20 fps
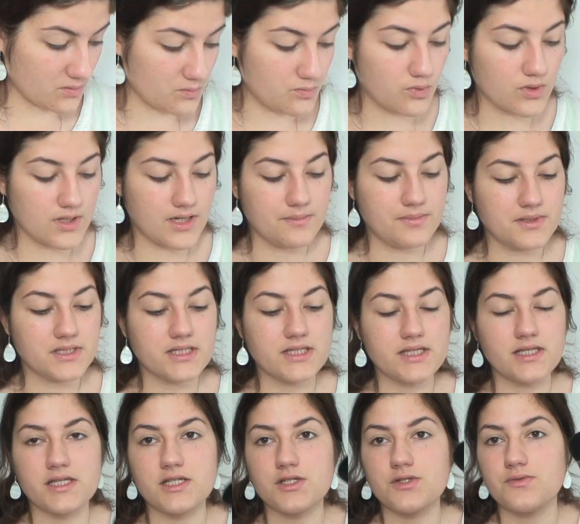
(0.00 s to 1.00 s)
pour
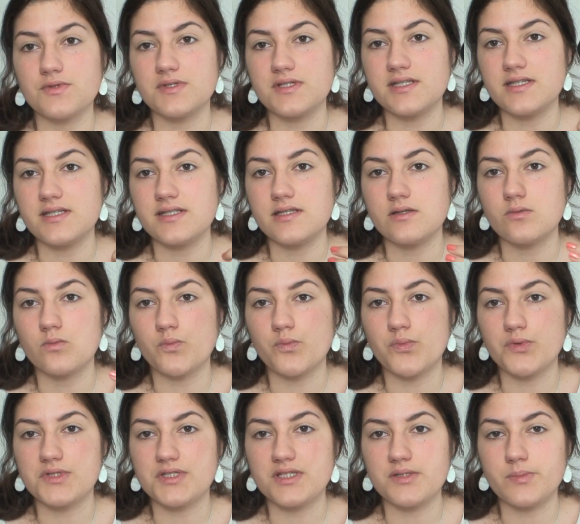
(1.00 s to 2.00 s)
l'appliquer, je vais utiliser mon
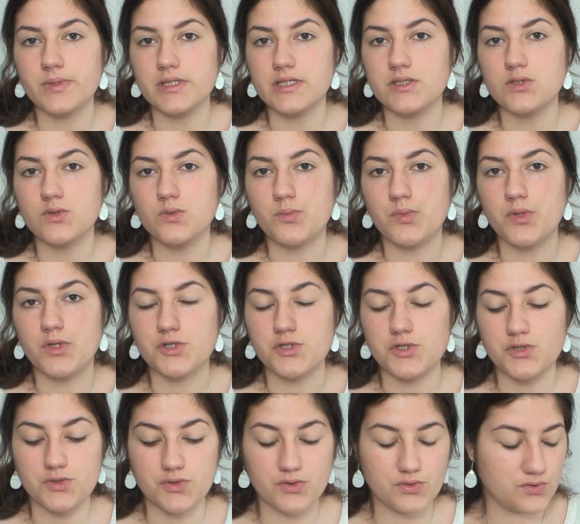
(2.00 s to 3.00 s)
petit pinceau
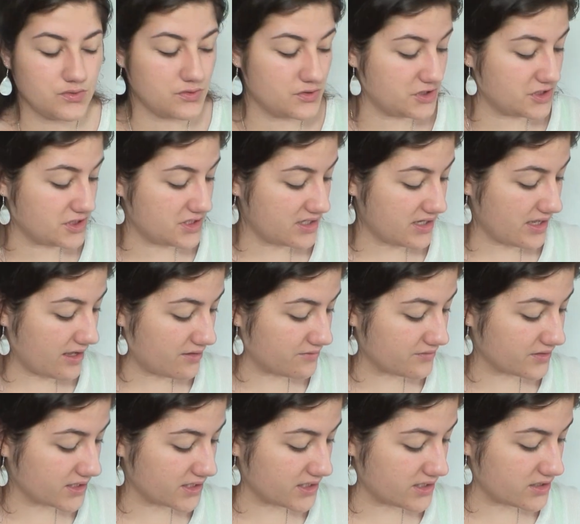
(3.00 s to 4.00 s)
blush de chez
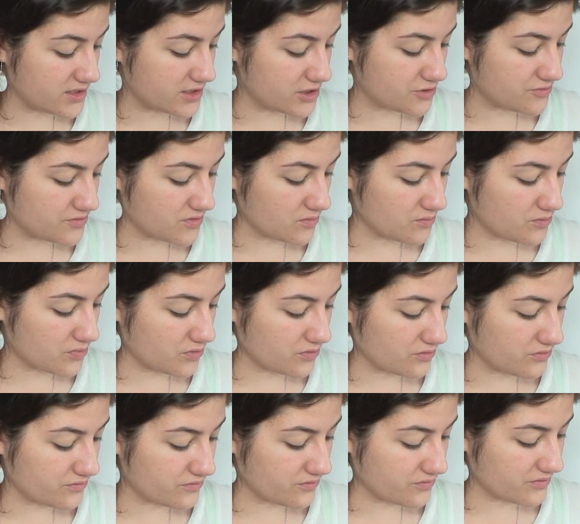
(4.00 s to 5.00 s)
Avril, je vais en
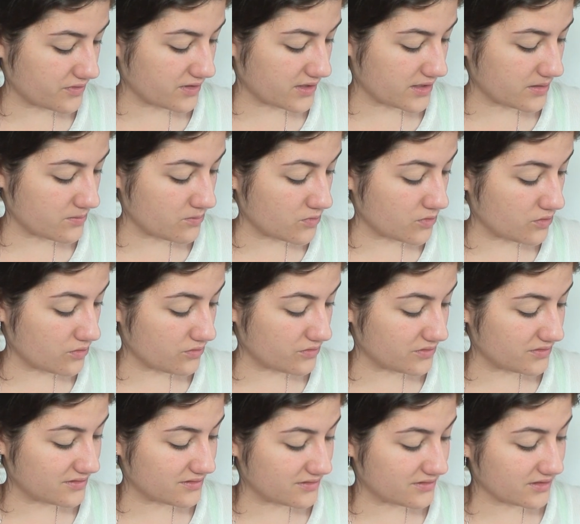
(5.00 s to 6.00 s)
prendre vraiment
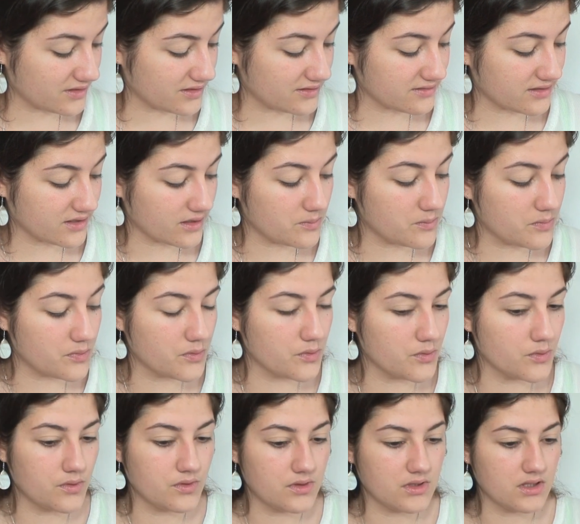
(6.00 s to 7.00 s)
très très
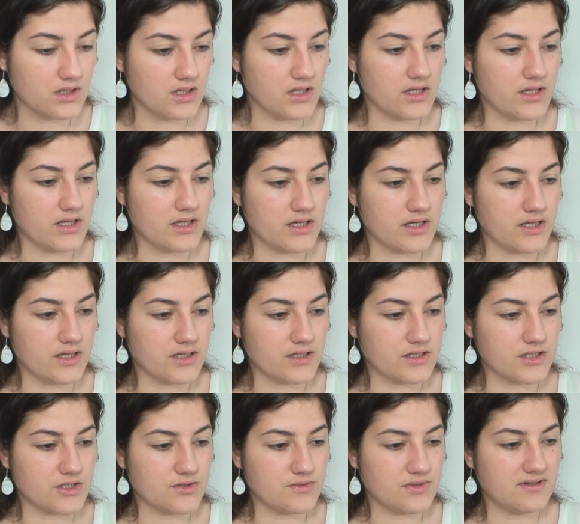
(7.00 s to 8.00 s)
peu,
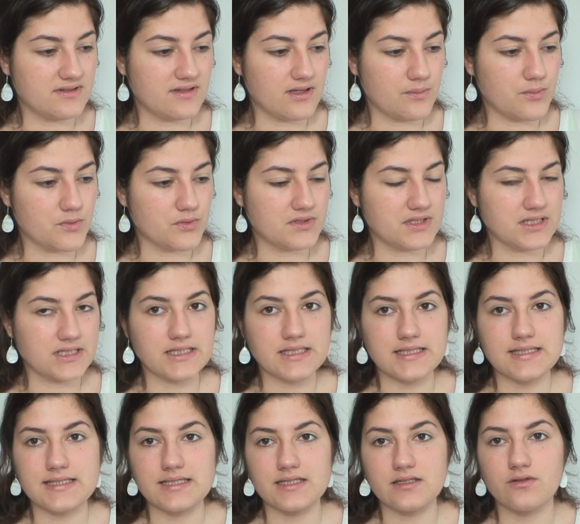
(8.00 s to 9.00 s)
je vais tapoter
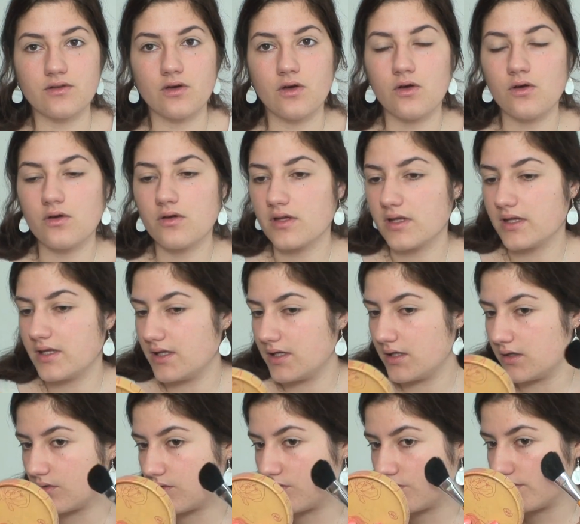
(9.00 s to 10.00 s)
l'excédent
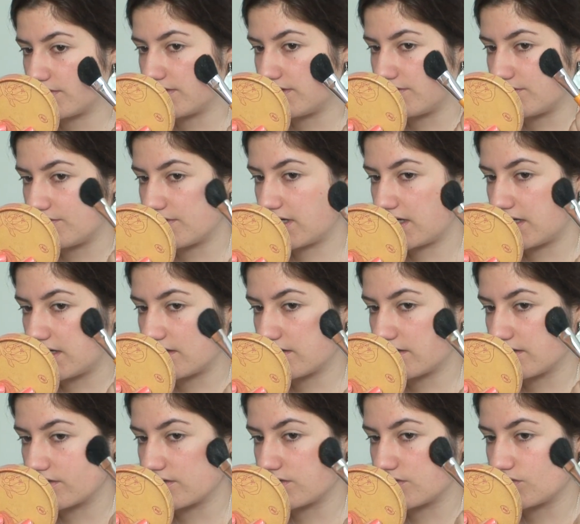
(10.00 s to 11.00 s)
et on y va
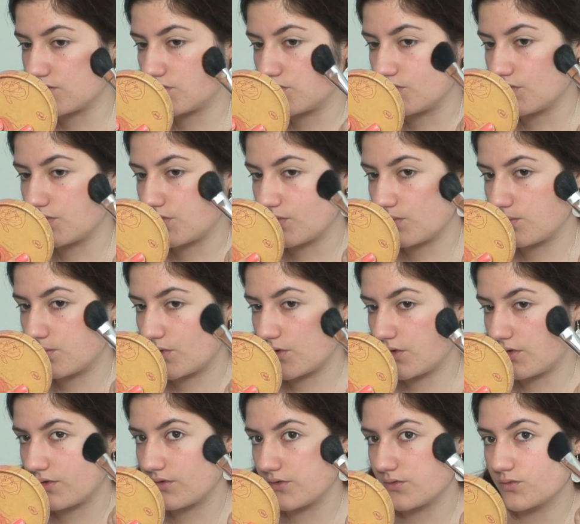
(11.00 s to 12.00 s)

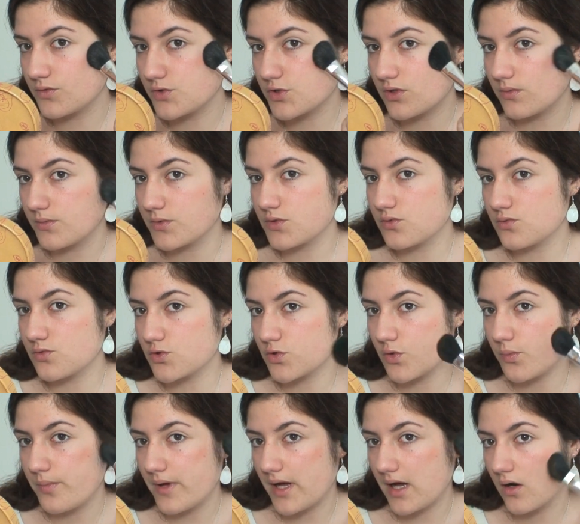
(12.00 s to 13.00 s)
doucement. Donc je commence
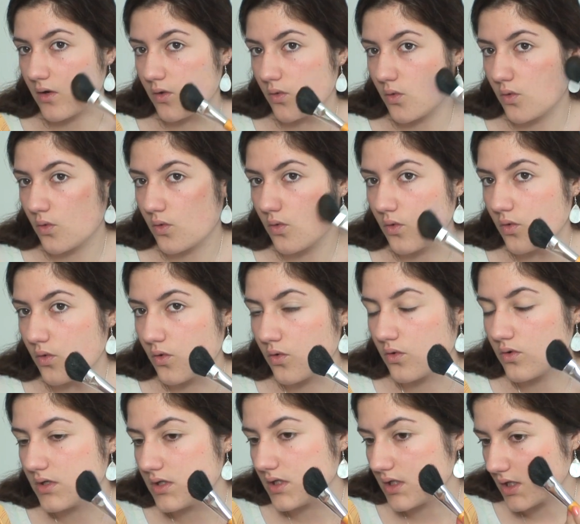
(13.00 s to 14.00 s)
toujours par le haut